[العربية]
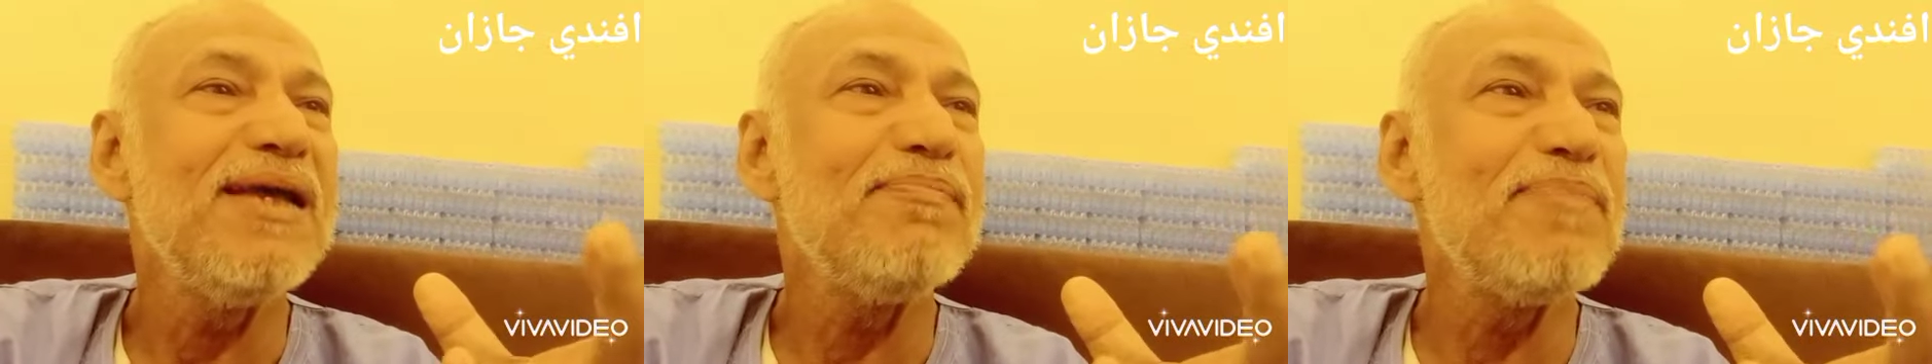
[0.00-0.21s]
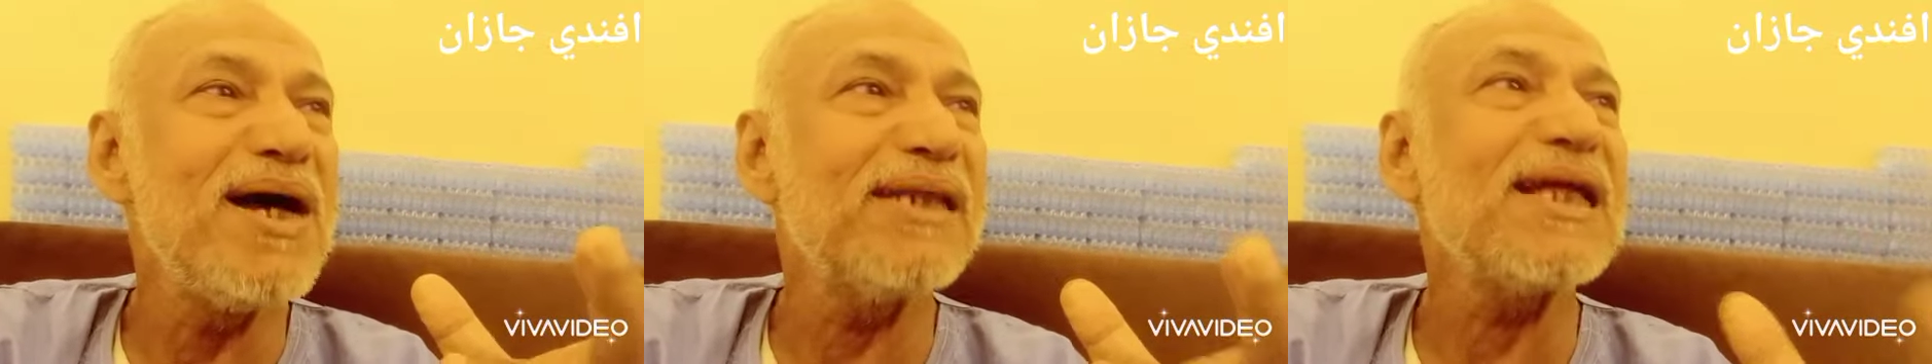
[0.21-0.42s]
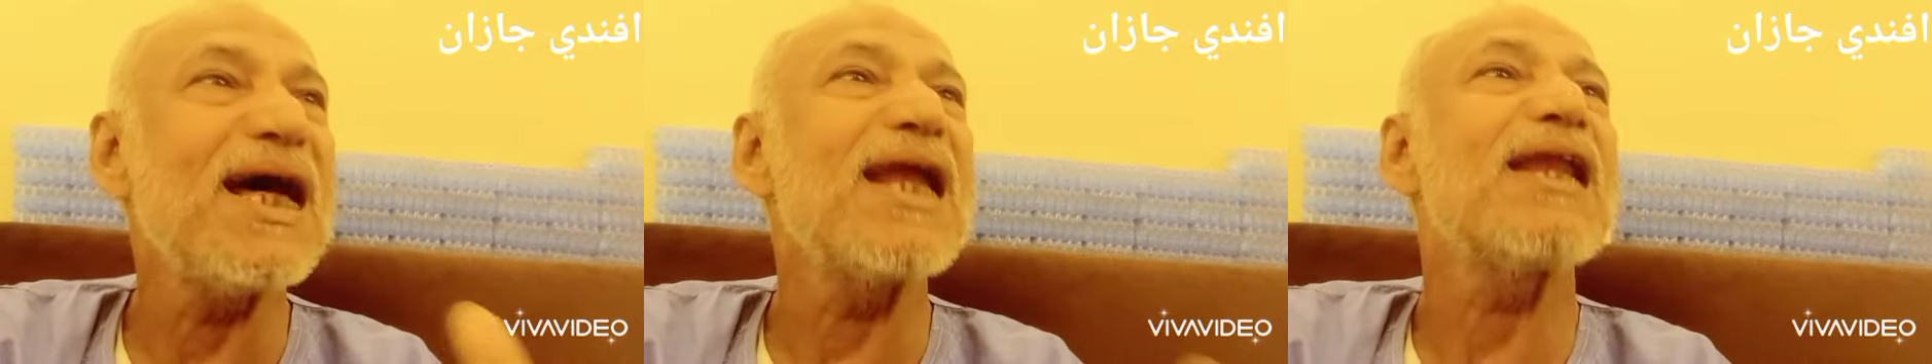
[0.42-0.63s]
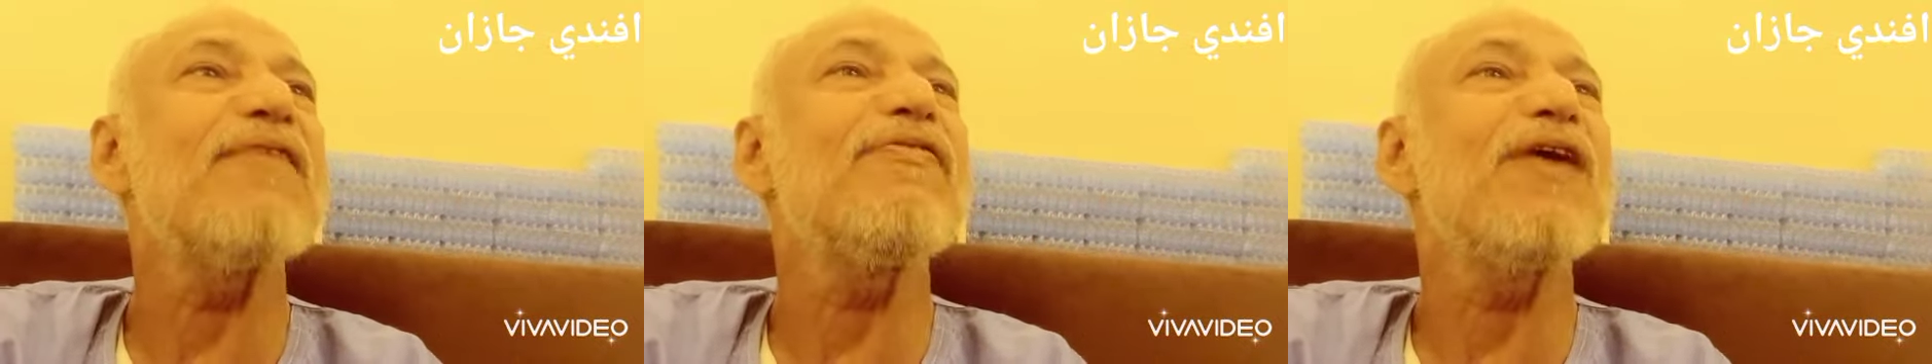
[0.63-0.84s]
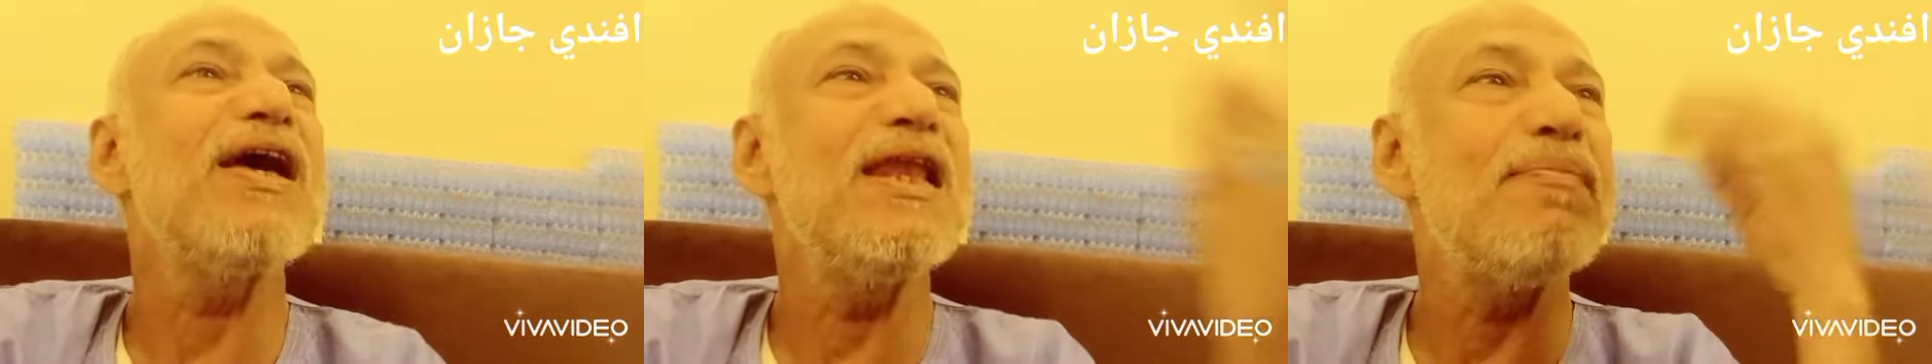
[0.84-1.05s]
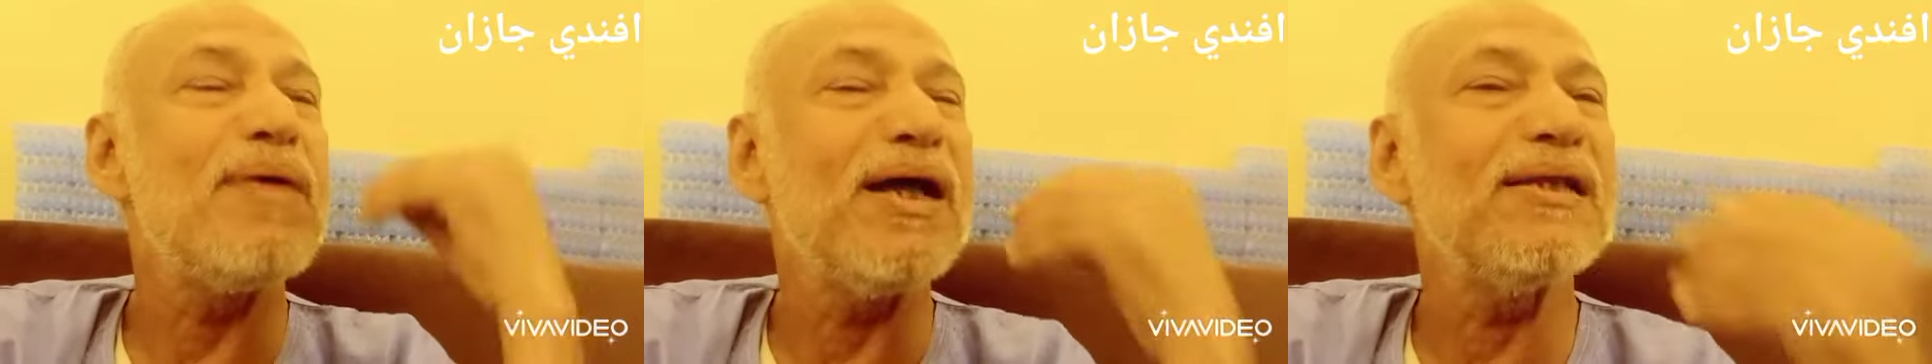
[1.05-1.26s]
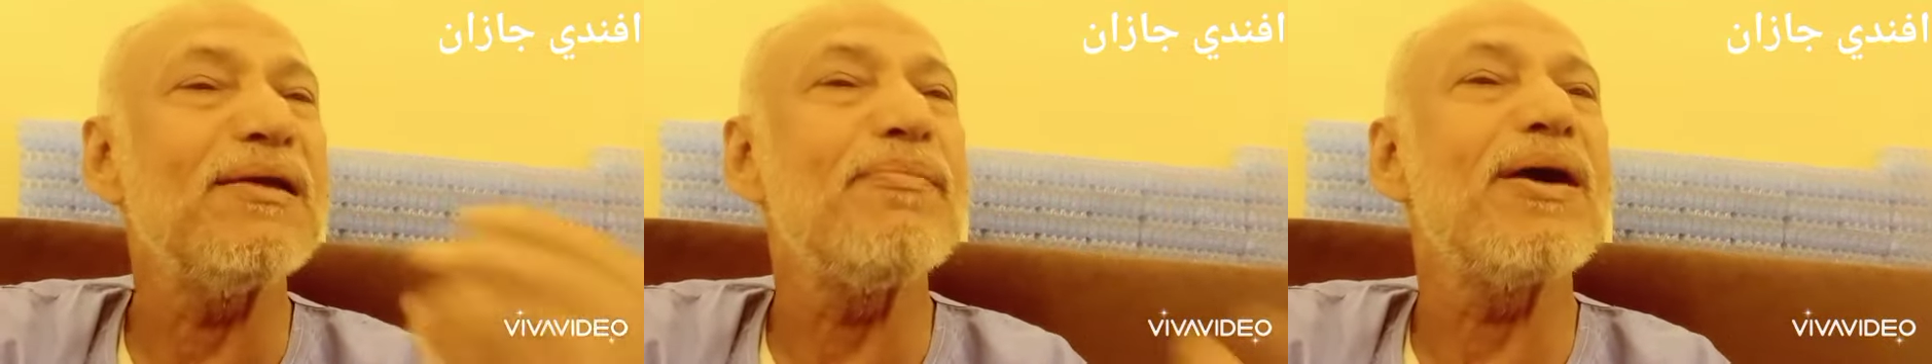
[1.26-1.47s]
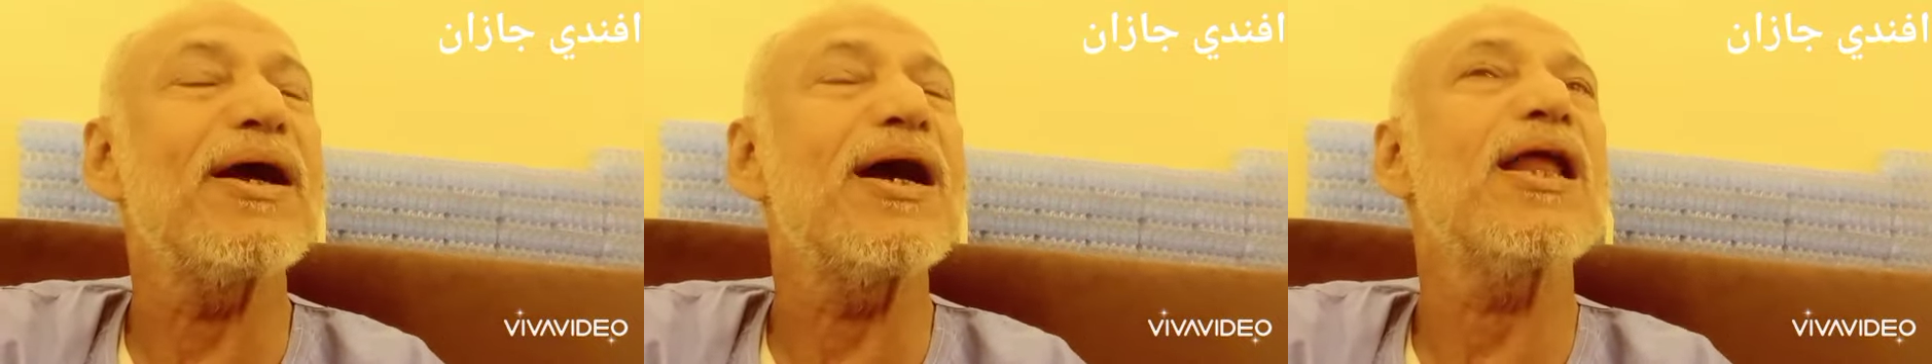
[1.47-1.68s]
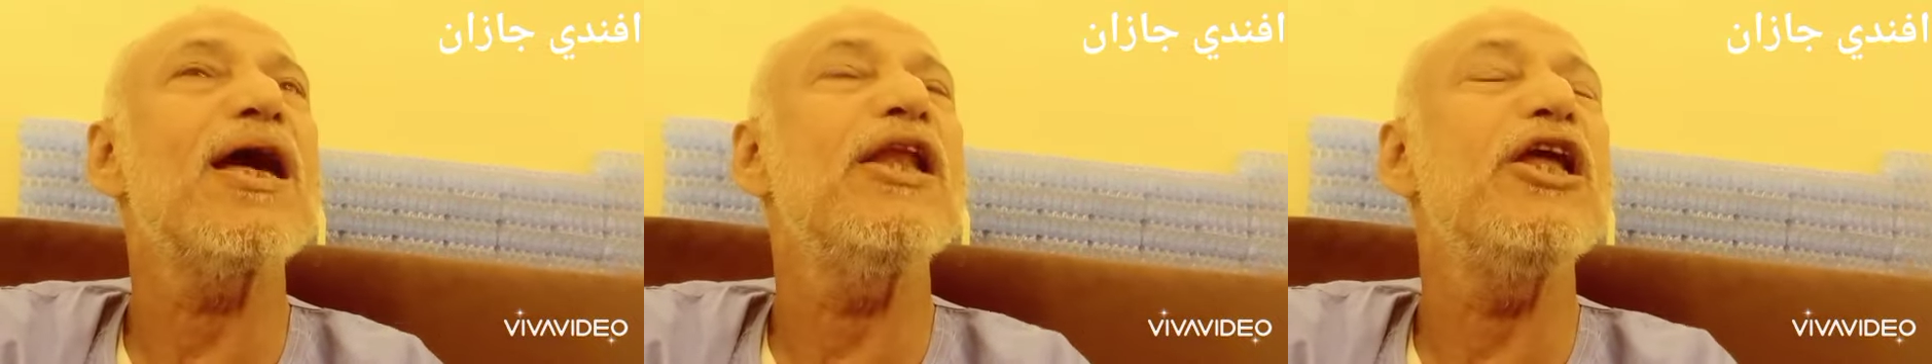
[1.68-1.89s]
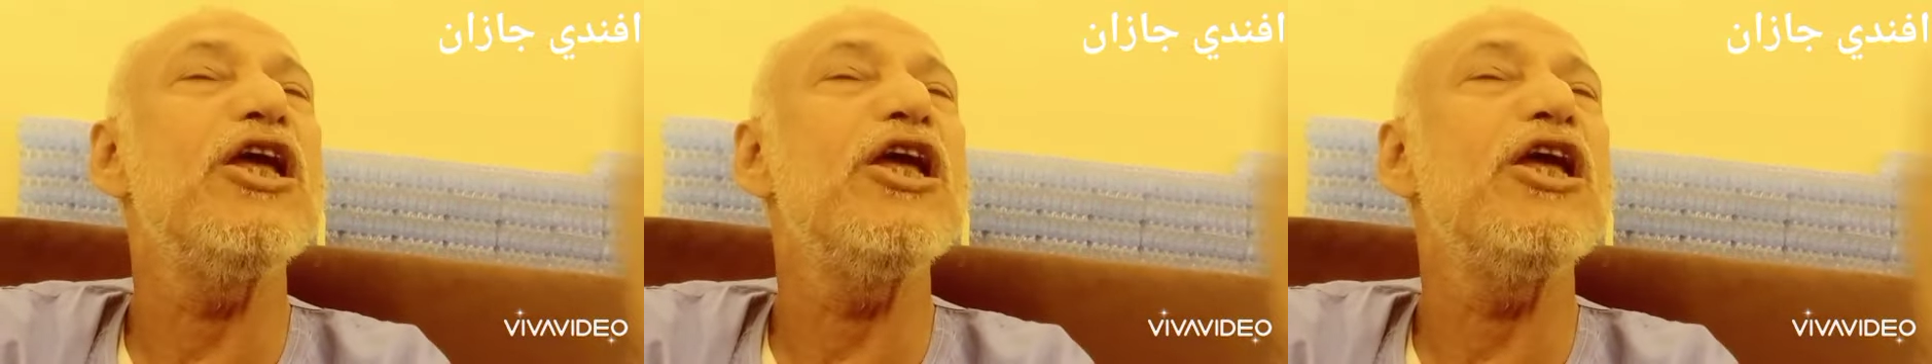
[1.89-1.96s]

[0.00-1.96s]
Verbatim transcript: ما يتعرفها إلا بعد ما قرأ